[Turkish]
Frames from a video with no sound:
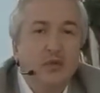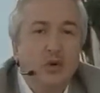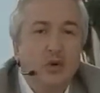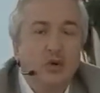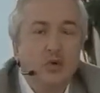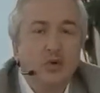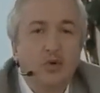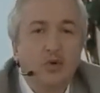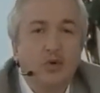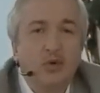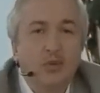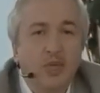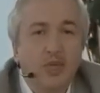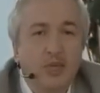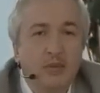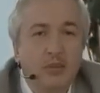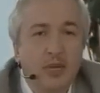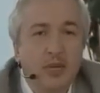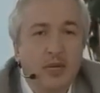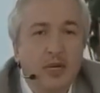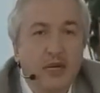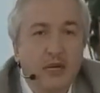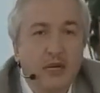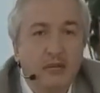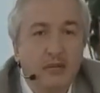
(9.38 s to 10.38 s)

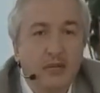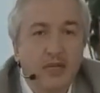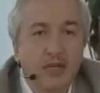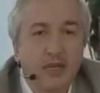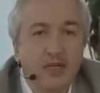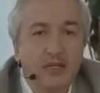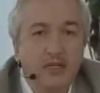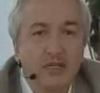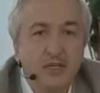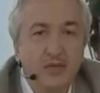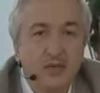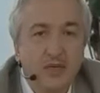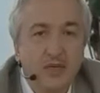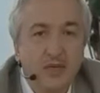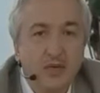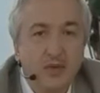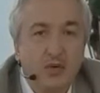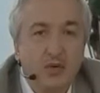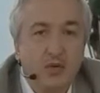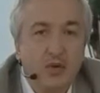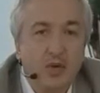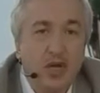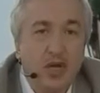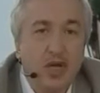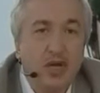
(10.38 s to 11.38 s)
konukla beraberiz.
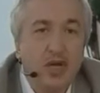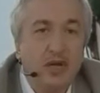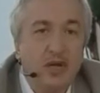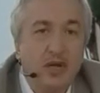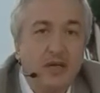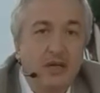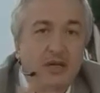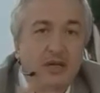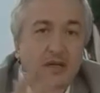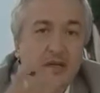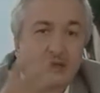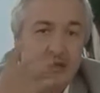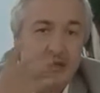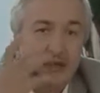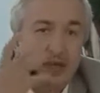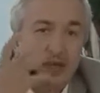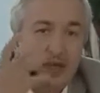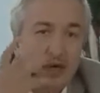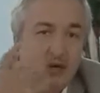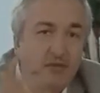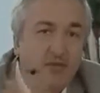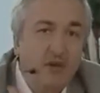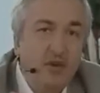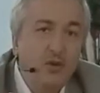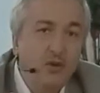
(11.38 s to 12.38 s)
Kur'an hakkında
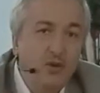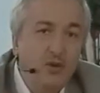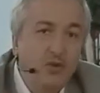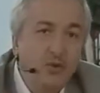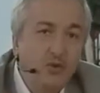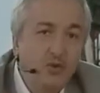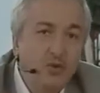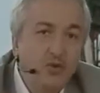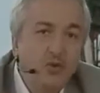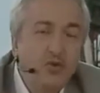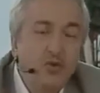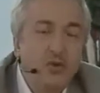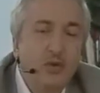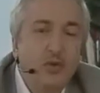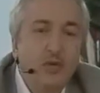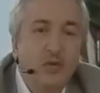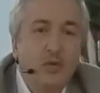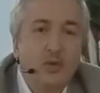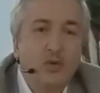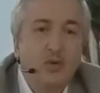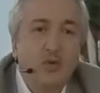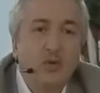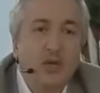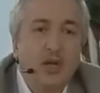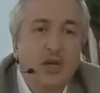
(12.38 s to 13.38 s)
kafa yormuş,
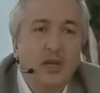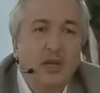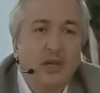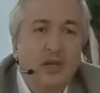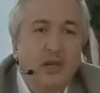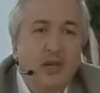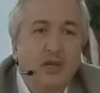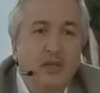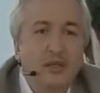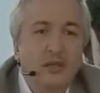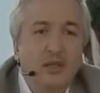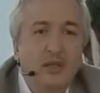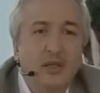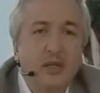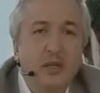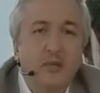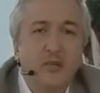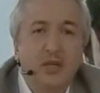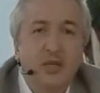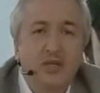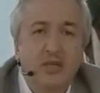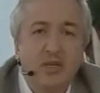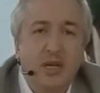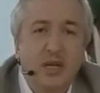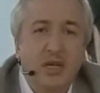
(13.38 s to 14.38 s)
Kur'an hakkında
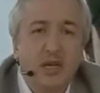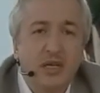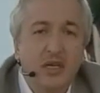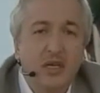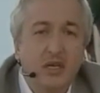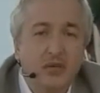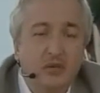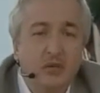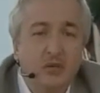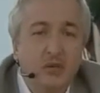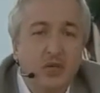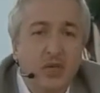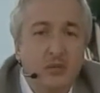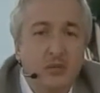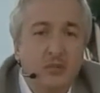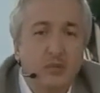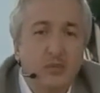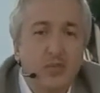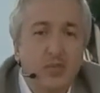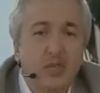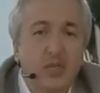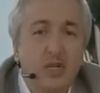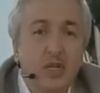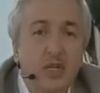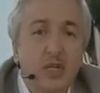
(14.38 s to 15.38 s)
mesai
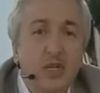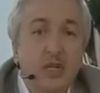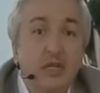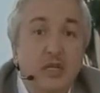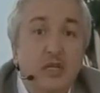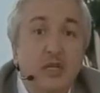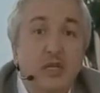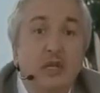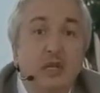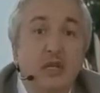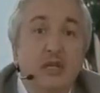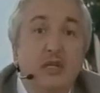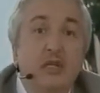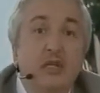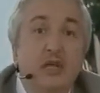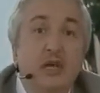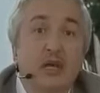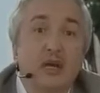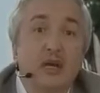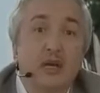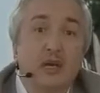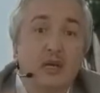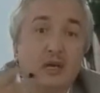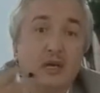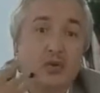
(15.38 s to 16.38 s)
tüketmiş,
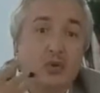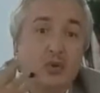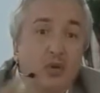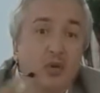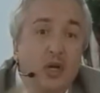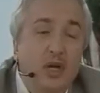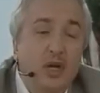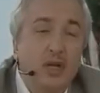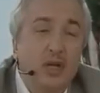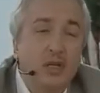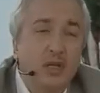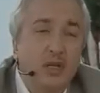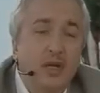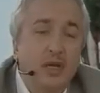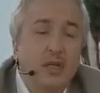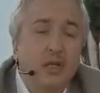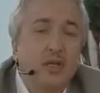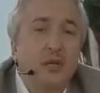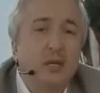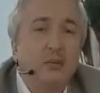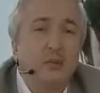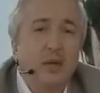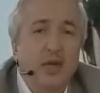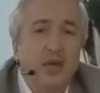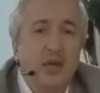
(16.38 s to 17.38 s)
yıllarını Kur'an'ı
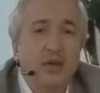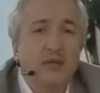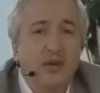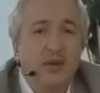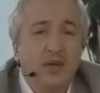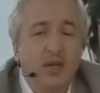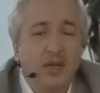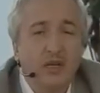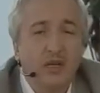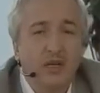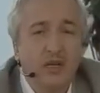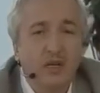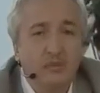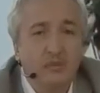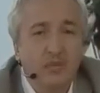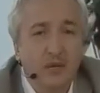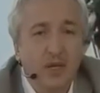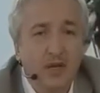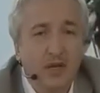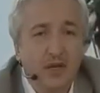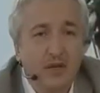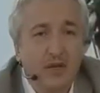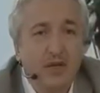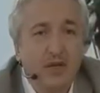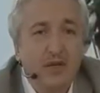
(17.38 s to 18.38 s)
anlamaya ve
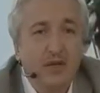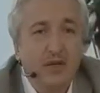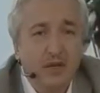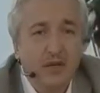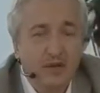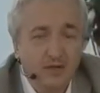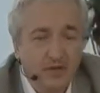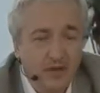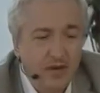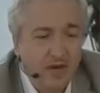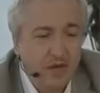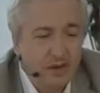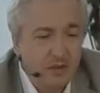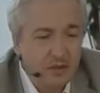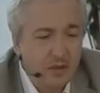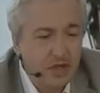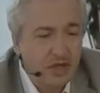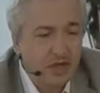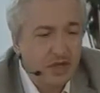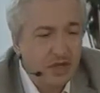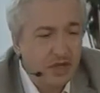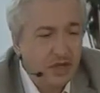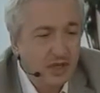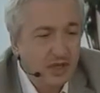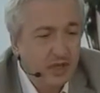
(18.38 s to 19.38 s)
anlatmaya
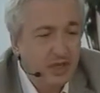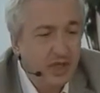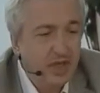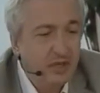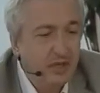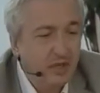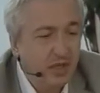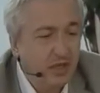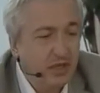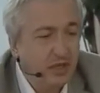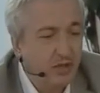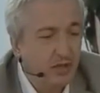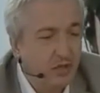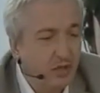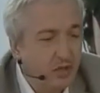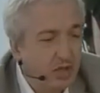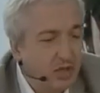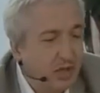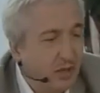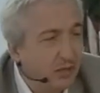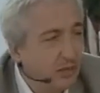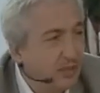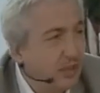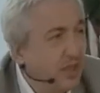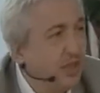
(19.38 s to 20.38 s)
vermiş kıymetli
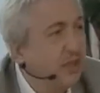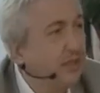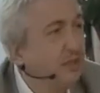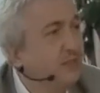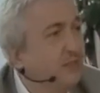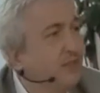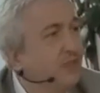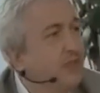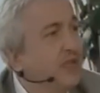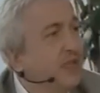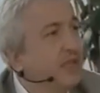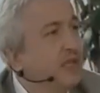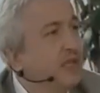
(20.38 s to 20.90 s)
hocamdan